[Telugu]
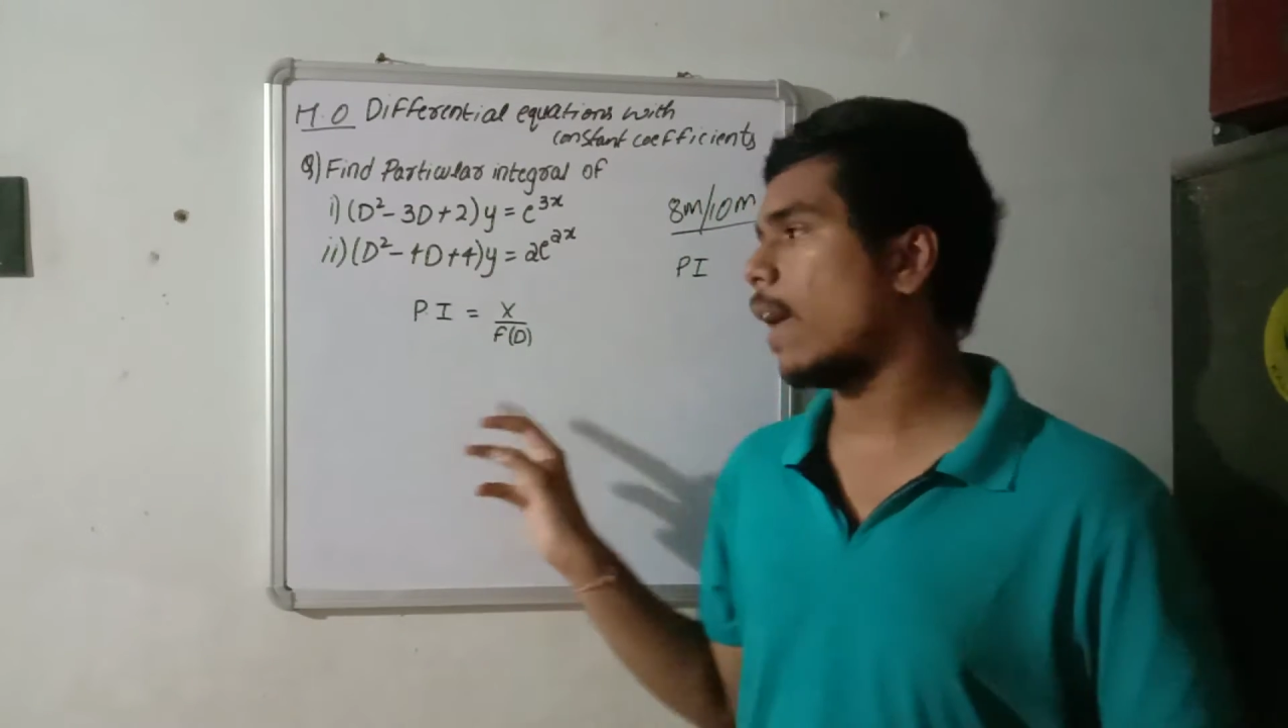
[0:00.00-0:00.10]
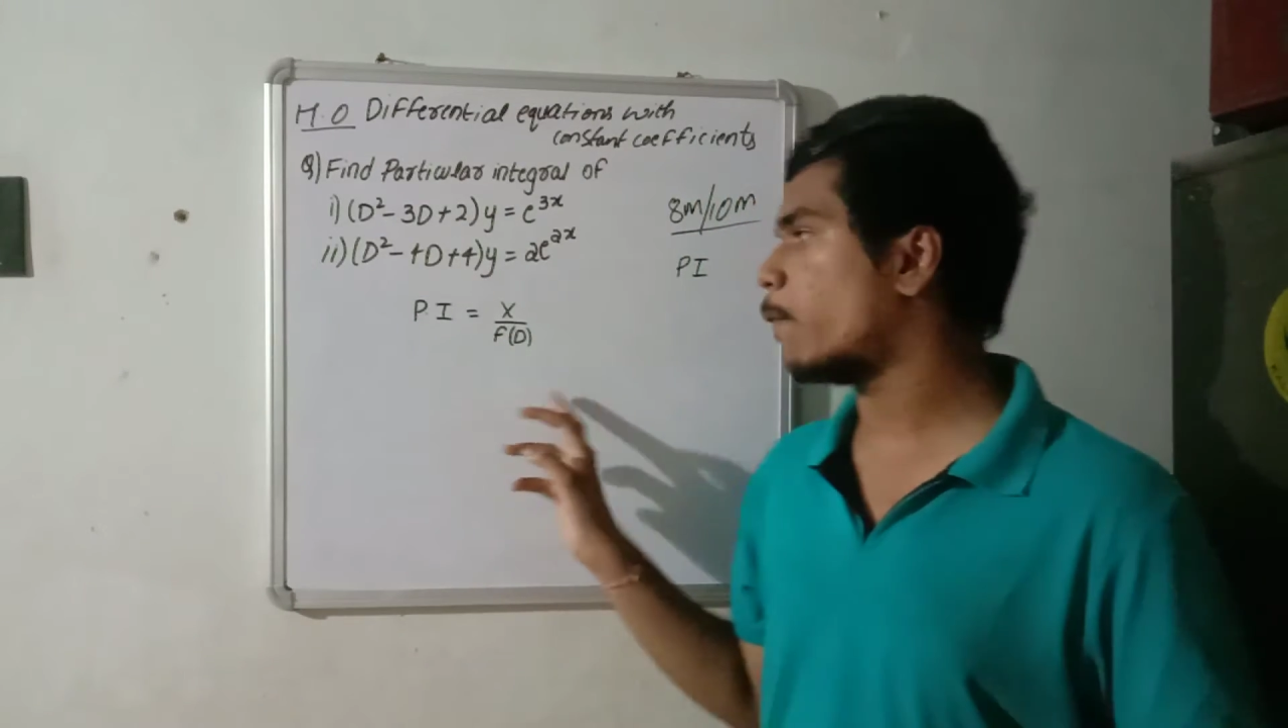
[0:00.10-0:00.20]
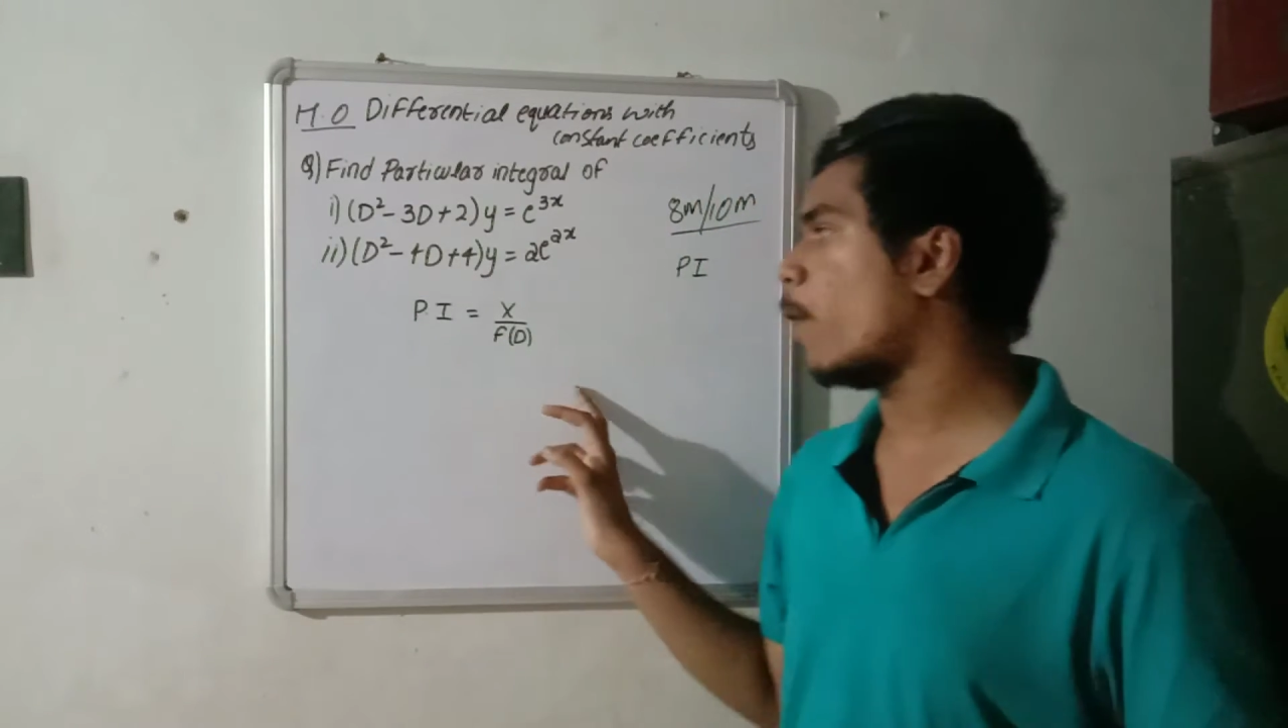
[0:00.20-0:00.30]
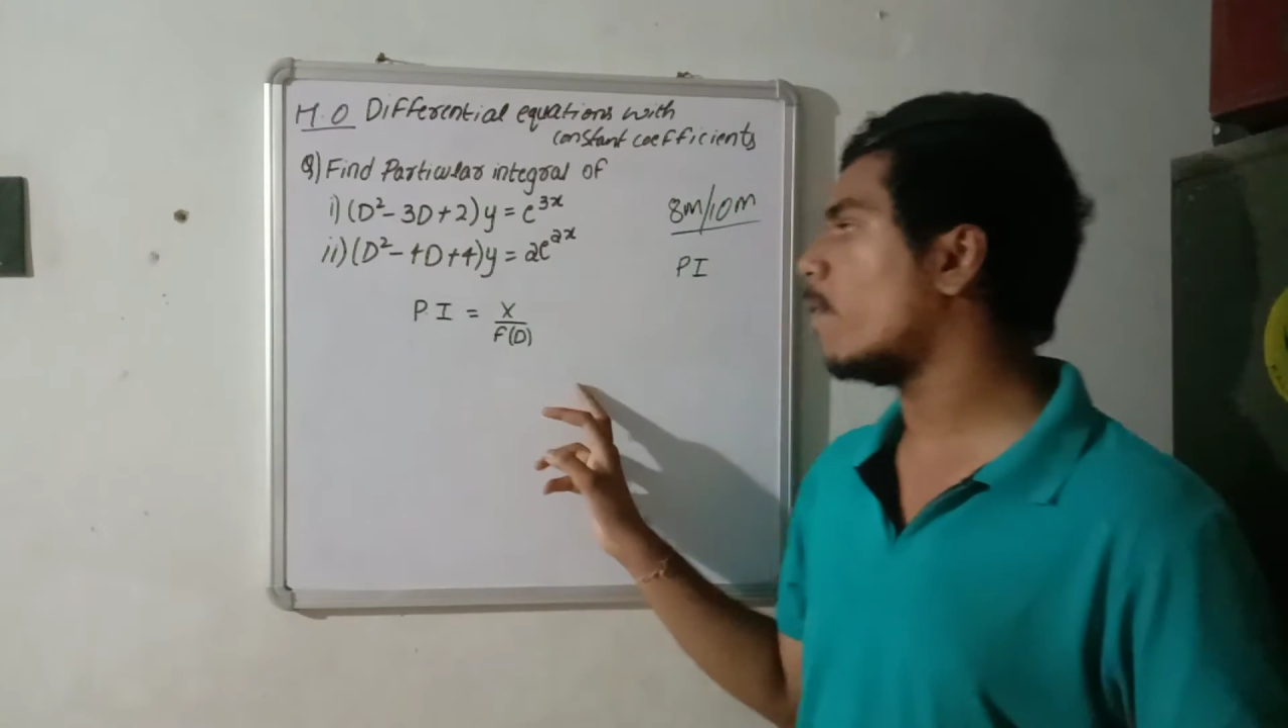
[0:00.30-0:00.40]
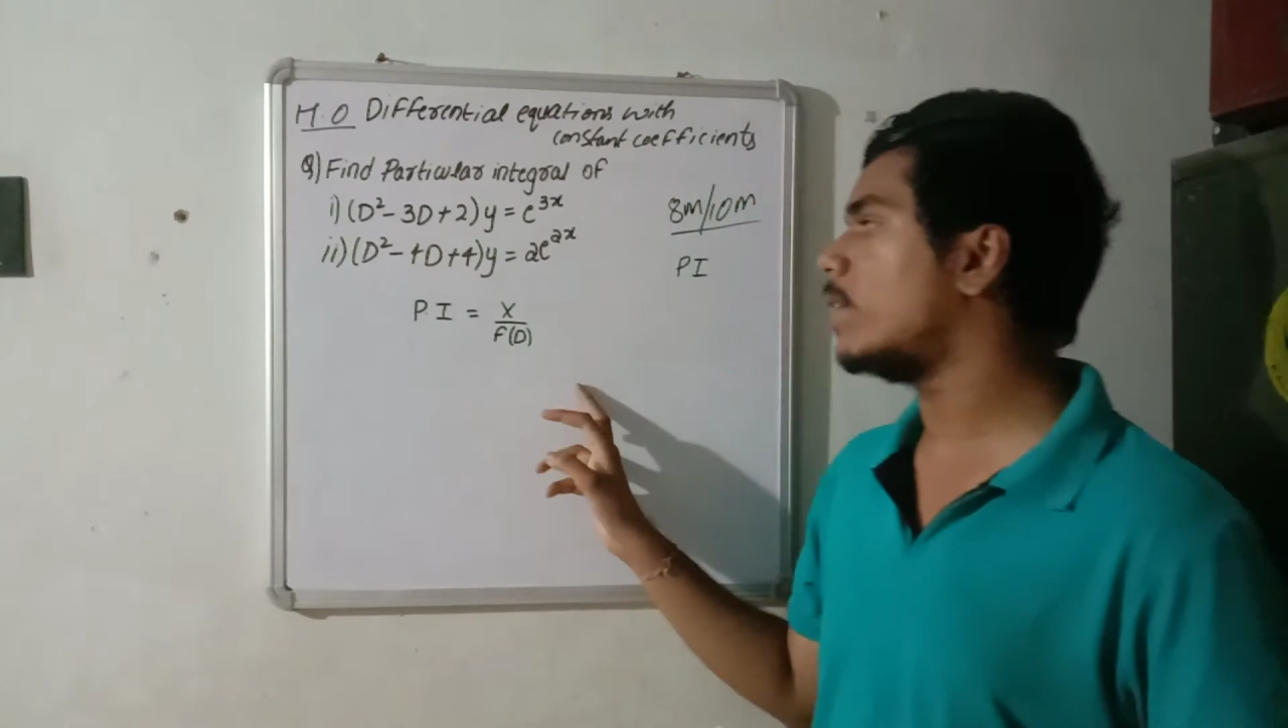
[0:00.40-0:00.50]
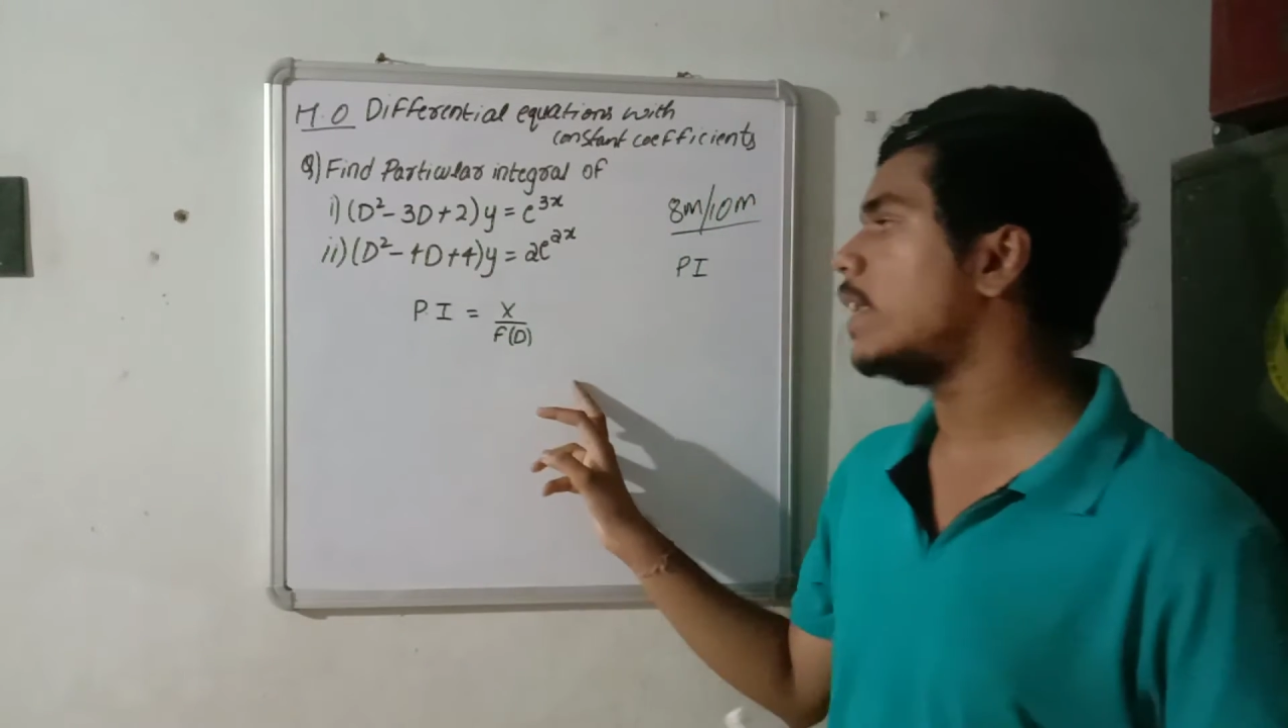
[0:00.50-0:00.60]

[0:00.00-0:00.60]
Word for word: ఎఫ్ ఆఫ్